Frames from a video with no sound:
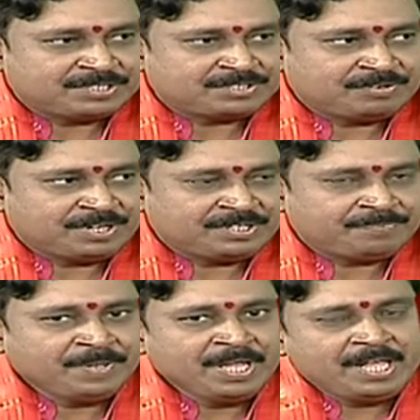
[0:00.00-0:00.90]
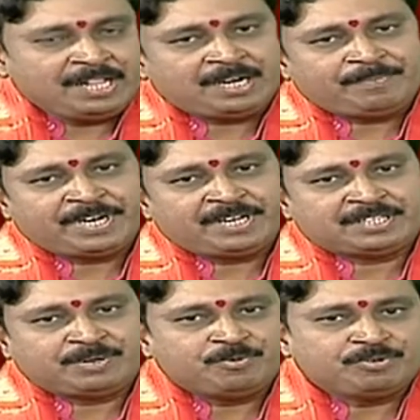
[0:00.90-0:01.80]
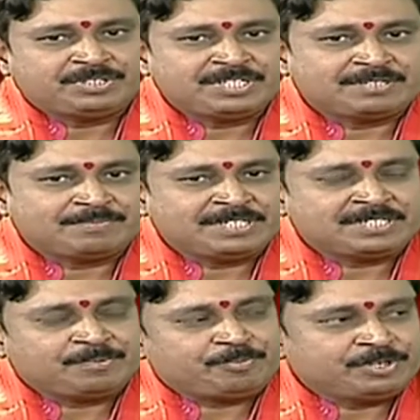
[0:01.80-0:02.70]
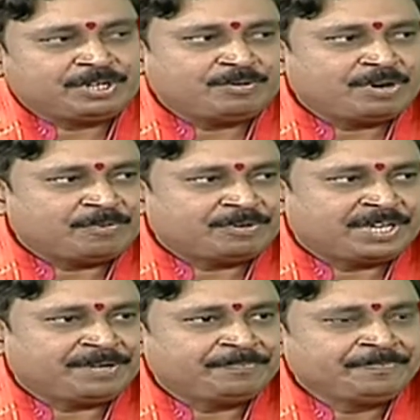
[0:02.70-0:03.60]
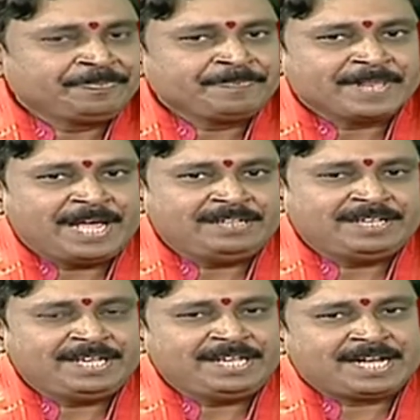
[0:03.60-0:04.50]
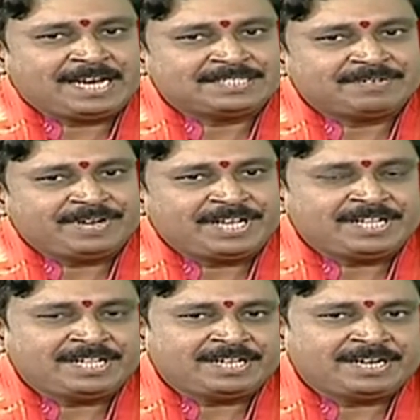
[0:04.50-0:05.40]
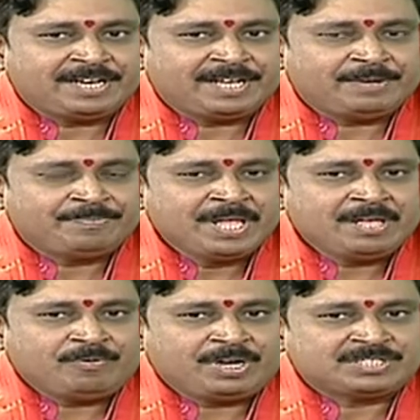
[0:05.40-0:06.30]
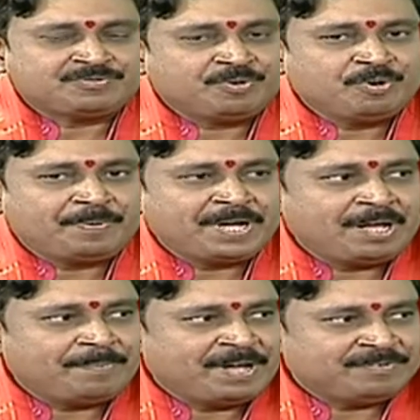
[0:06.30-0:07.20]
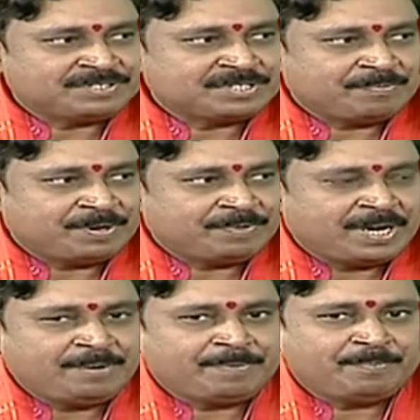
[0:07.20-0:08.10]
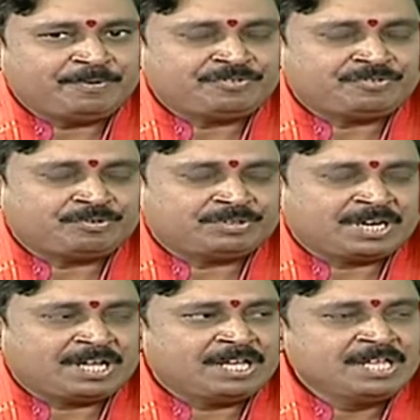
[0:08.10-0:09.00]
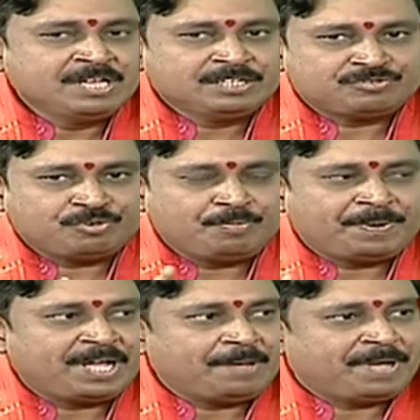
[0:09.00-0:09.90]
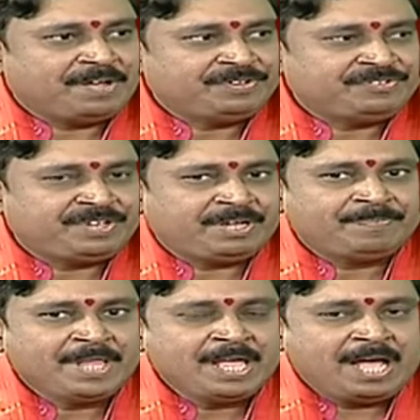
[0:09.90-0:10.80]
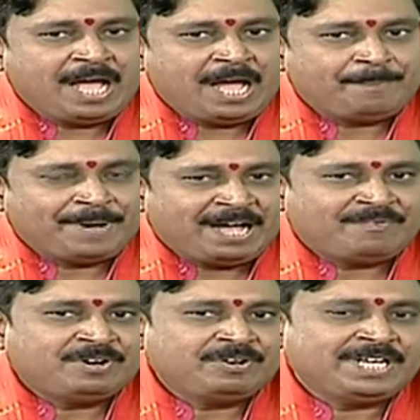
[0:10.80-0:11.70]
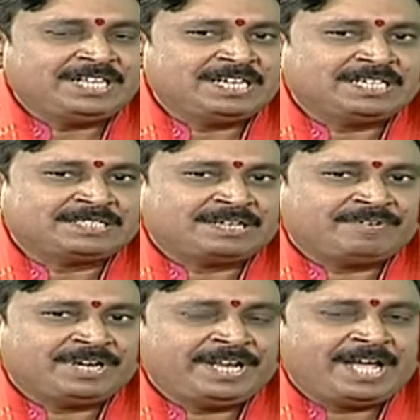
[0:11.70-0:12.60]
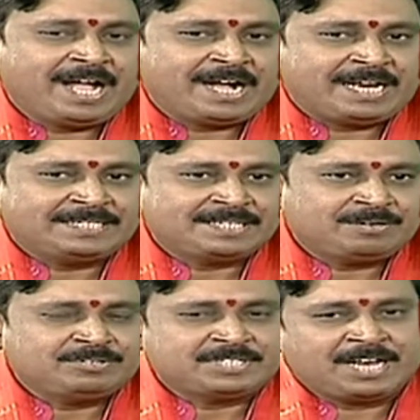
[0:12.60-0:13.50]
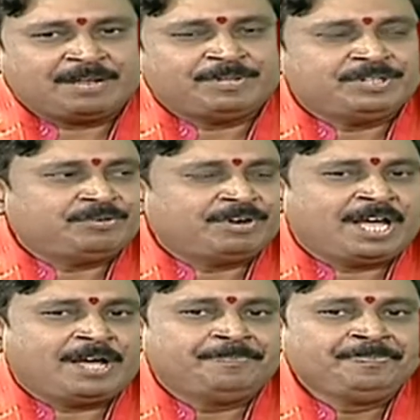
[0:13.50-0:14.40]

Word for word: వాస్తవంగా అయితే ఎందుకంటే మనకి త్రిమూర్తి సంబంధించిన పూజలు కూడా ఉంటాయి అయితే ఈ కలశం అనేది ఏంటంటే ఒక స్వరూపంగా భావిస్తాం మనం అంటే బ్రహ్మ విష్ణు రుద్ర స్వరూపంగా భావించి ఆ భావంలో ఏం చేస్తామంటే ఆ కలశంలో చాలామంది కూడా